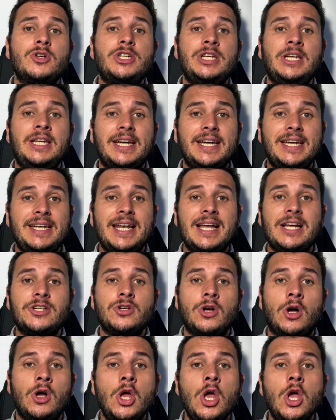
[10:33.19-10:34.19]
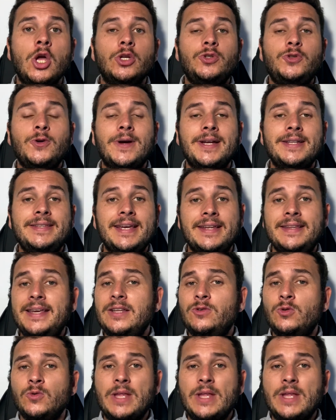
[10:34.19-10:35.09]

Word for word: générer de l'argent sur Internet.